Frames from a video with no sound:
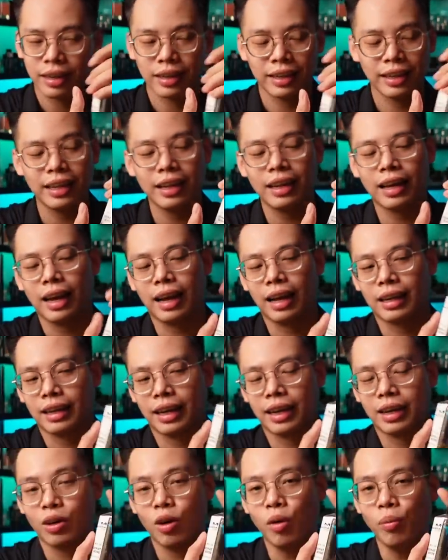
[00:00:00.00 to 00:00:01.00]
nên là
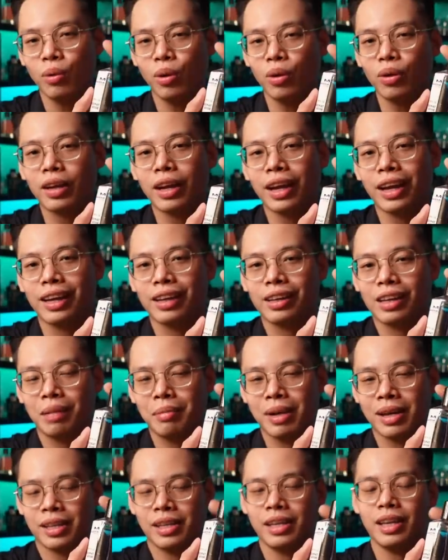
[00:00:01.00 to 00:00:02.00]
cái top nốt này các
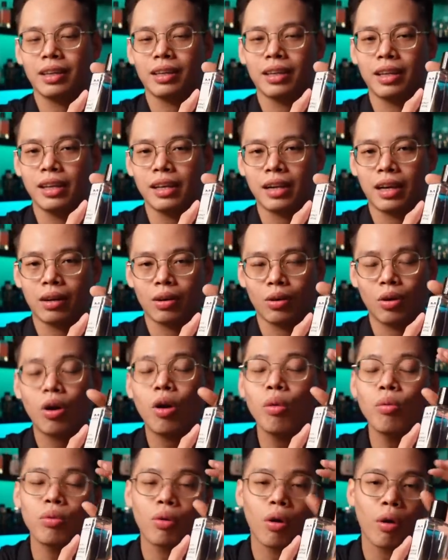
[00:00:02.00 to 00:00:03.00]
bạn nhận thấy rằng là nó
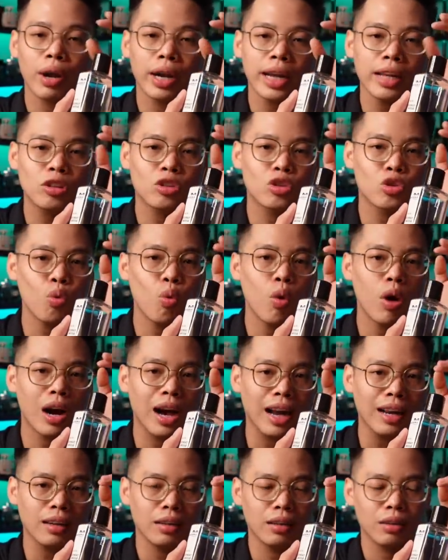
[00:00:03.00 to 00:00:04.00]
không có cái nét chua
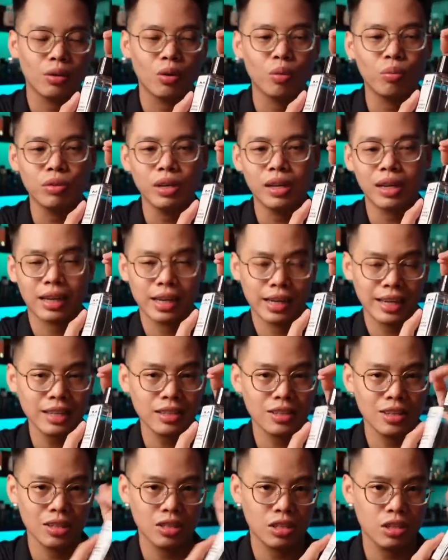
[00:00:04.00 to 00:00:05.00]
gắt cũng như là cái nét
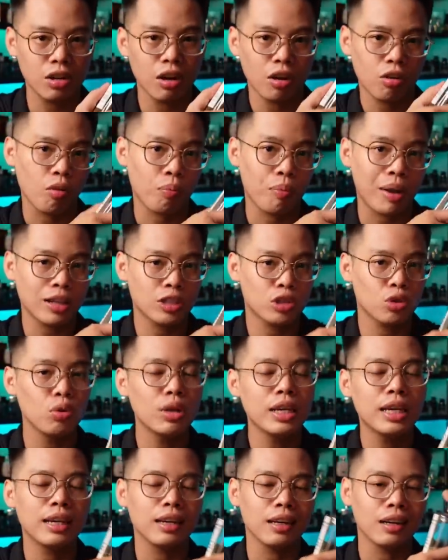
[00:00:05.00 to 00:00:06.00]
sượng sượng của
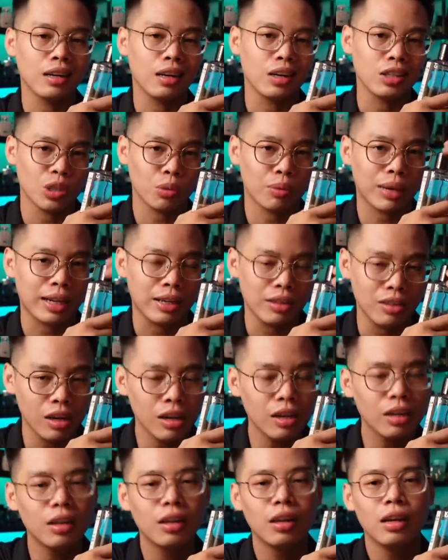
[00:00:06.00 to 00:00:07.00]
patchouli ở trong này
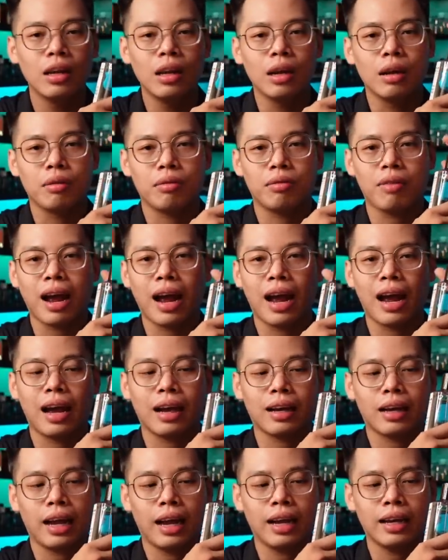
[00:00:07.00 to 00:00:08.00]
nữa
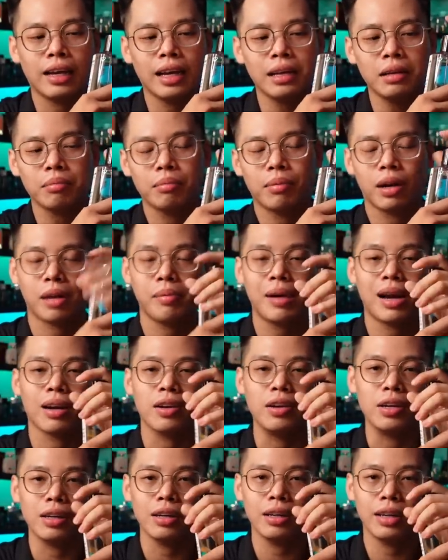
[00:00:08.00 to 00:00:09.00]
và cái nét mà các
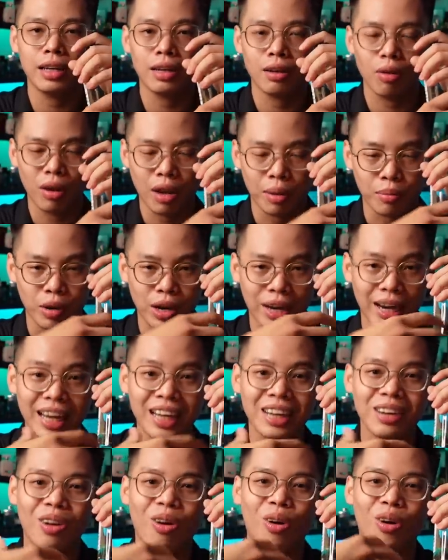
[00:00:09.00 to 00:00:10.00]
bạn ngửi ở đây đó là một cái
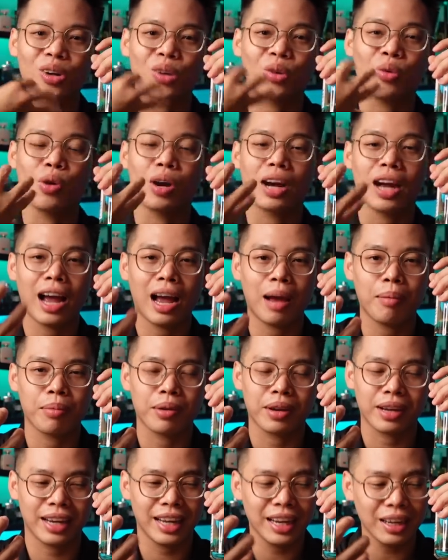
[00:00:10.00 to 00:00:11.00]
nét ngọt của cam
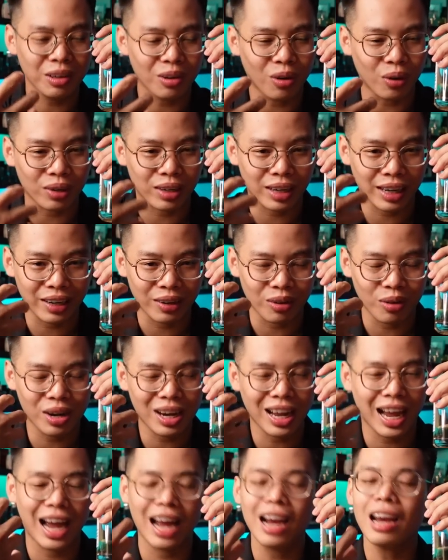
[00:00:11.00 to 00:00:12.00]
cái nét ngọt này nó
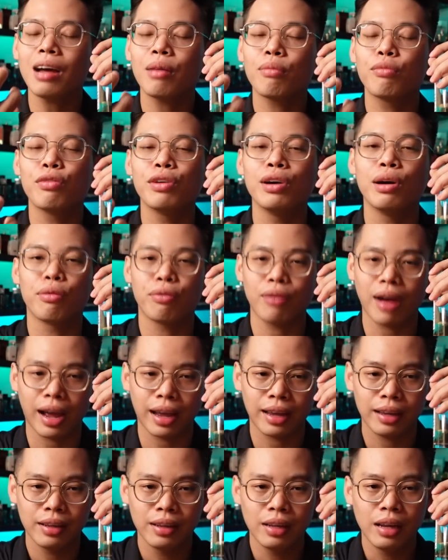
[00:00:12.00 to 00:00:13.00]
khá là vừa
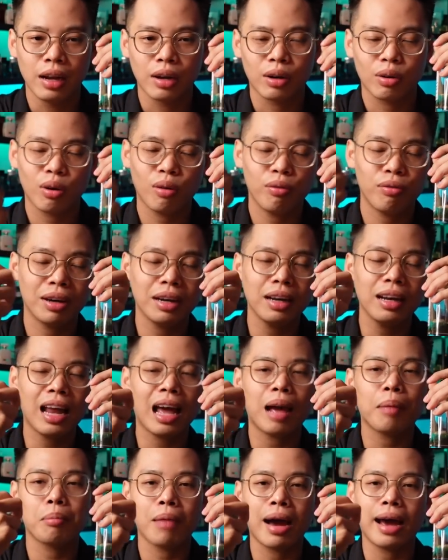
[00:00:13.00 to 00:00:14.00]
phải nó vẫn
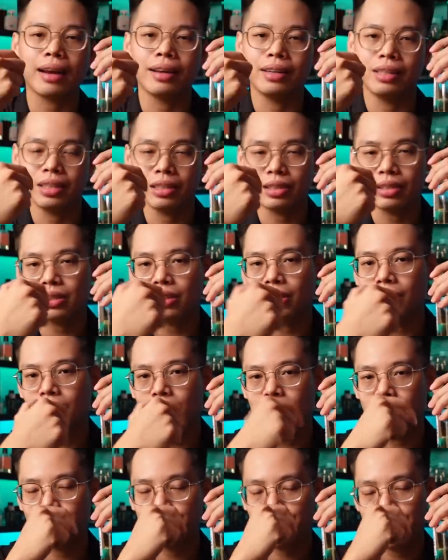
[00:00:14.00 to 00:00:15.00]
làm bạn nhớ
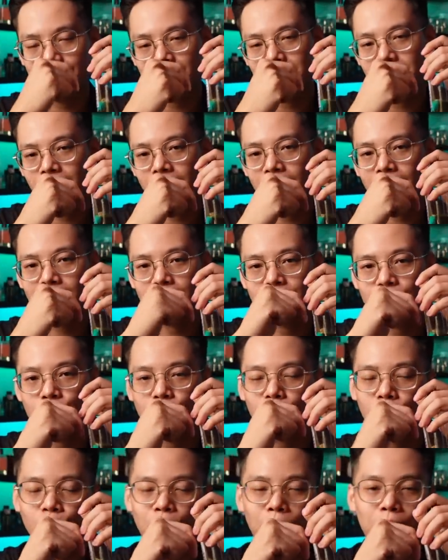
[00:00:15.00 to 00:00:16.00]
tới Mancera
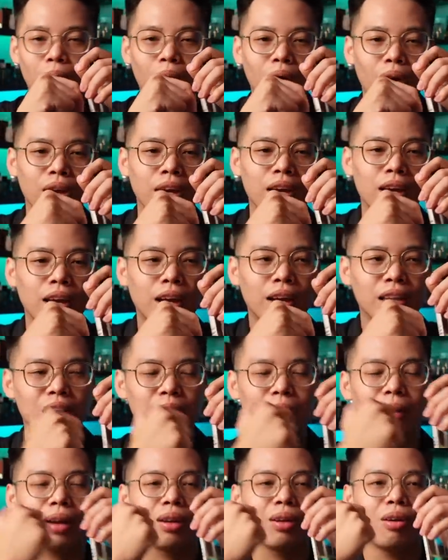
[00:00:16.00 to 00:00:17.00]
Citroen Boy
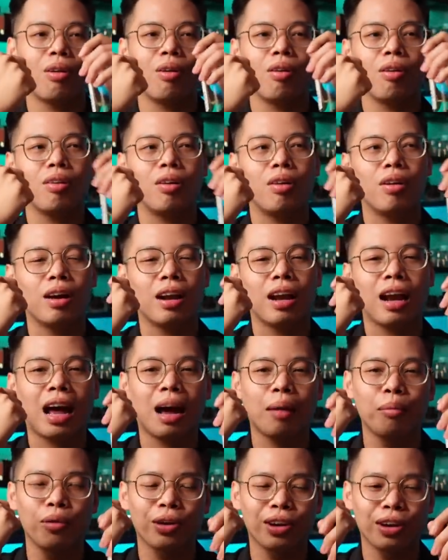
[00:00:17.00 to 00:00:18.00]
nhưng mà nó
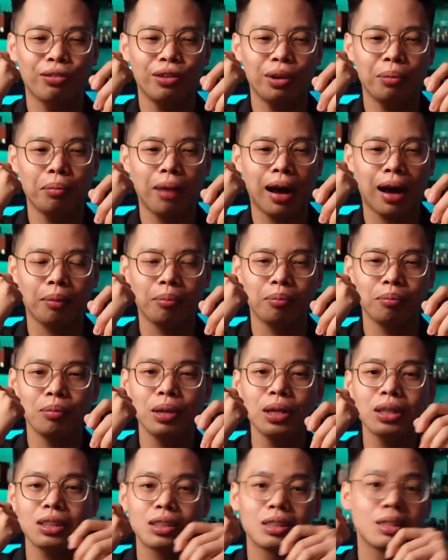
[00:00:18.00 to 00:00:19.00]
là một cái phiên bản
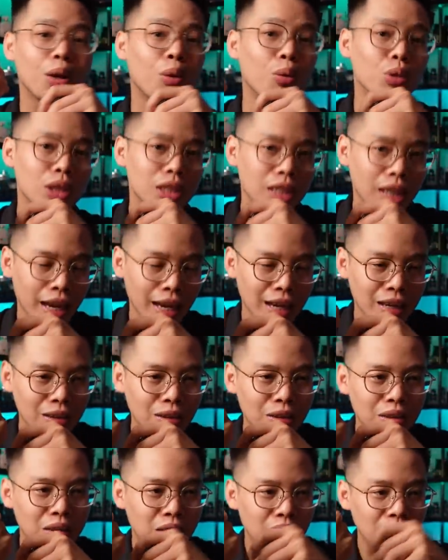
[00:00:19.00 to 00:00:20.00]
bớt chẩu tre
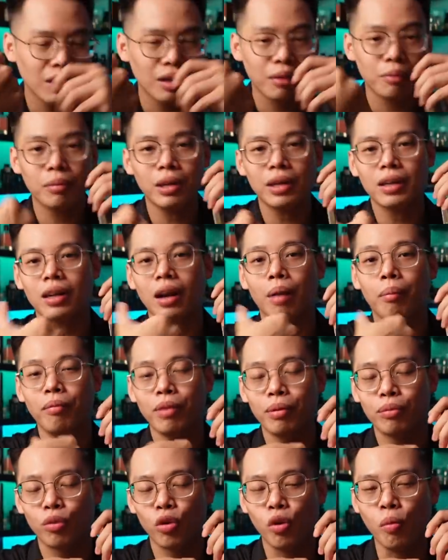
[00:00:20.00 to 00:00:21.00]
hơn bớt đấm
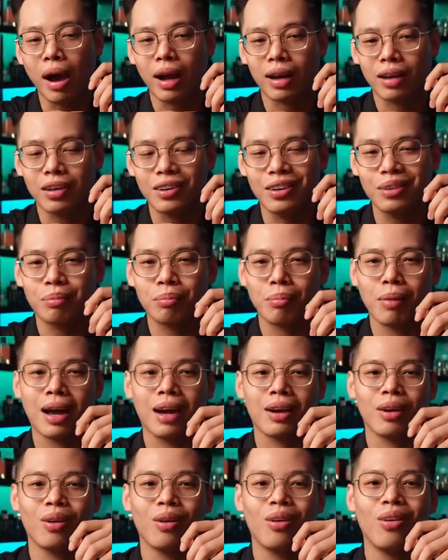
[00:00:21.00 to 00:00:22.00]
vào mũi bạn hơn
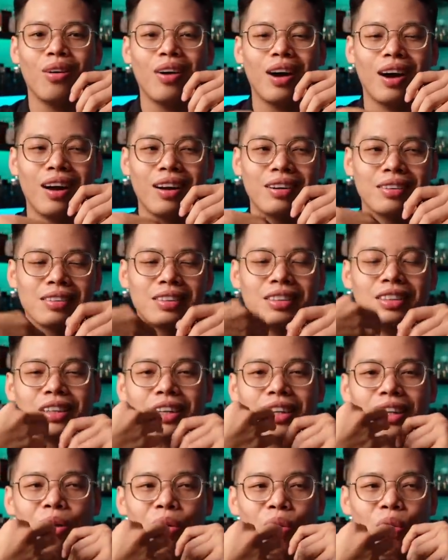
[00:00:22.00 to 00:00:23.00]
mà nó như
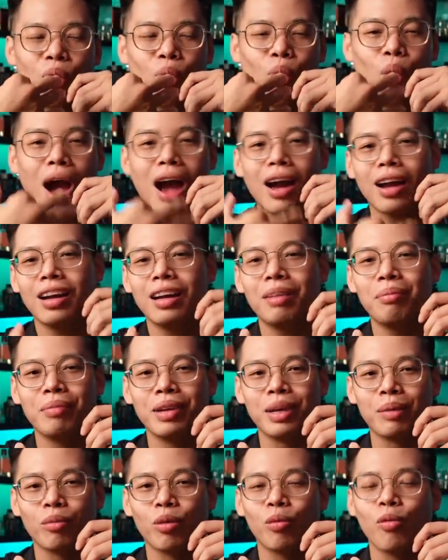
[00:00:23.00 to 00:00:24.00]
kiểu khoác lên
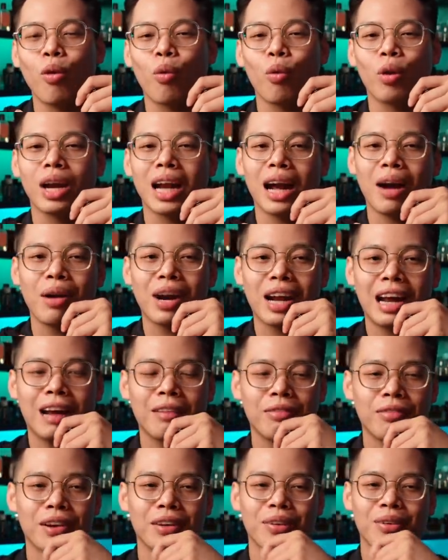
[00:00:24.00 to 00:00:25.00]
mình một bộ quần áo
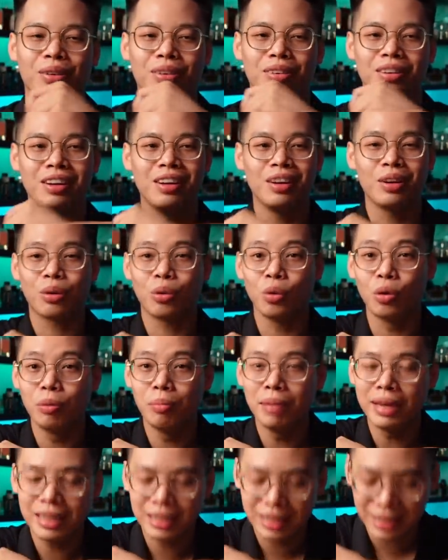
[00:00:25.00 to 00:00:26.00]
khác và nó cúi mình